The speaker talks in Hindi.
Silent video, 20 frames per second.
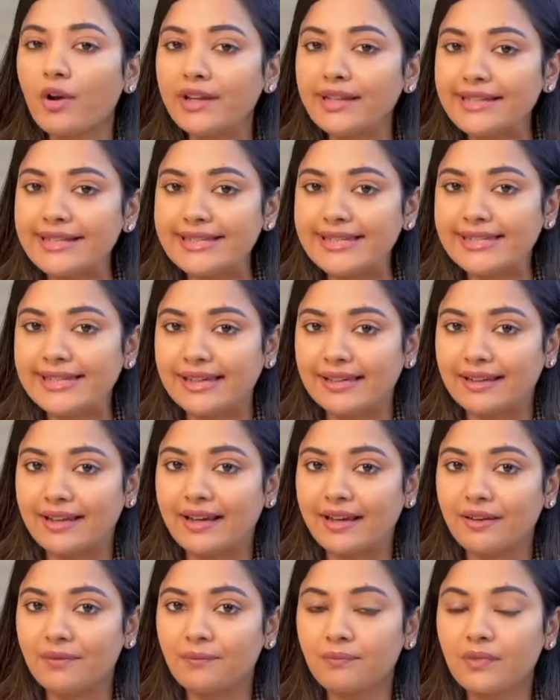ऑयली स्किन
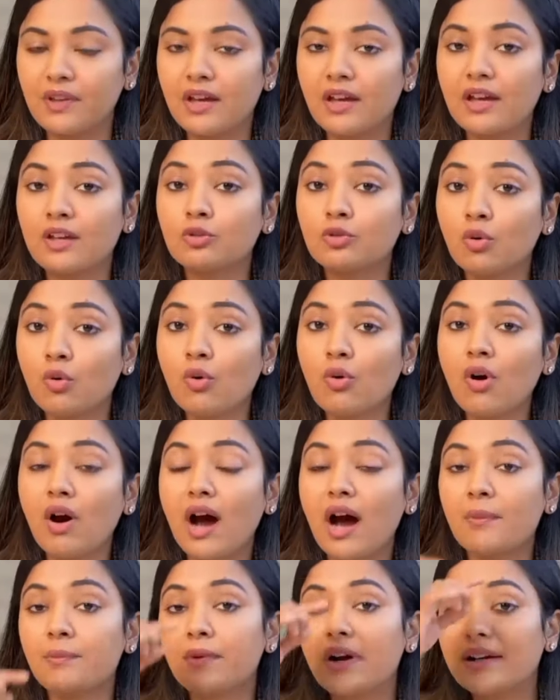है तो
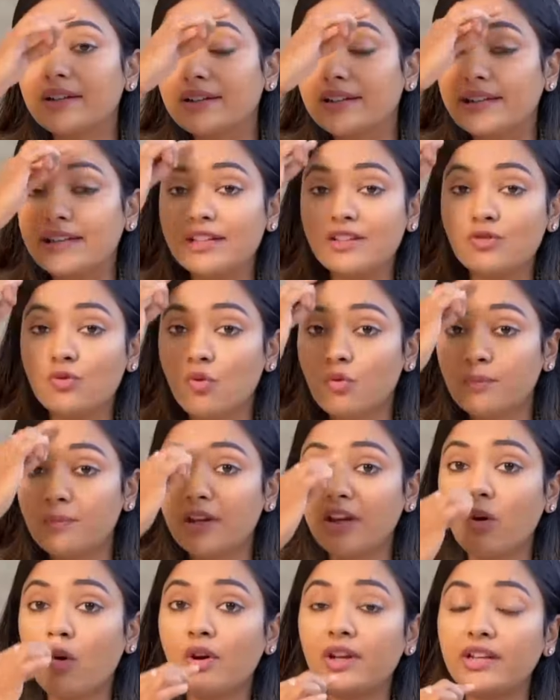आपका टी जोन
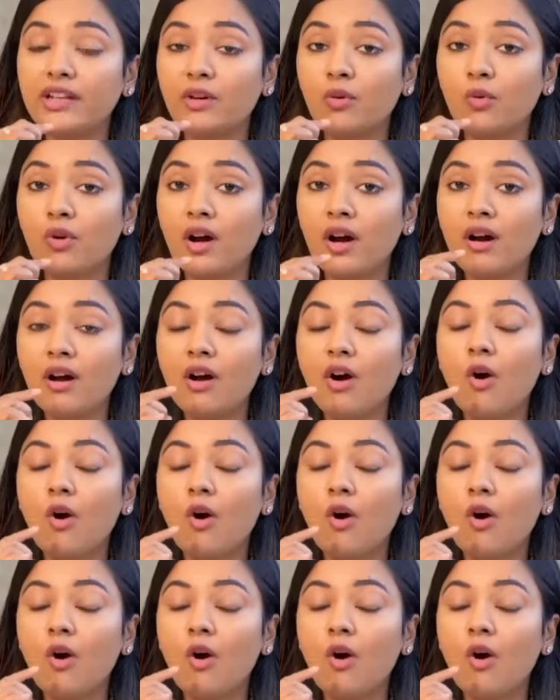भी ऑयली होगा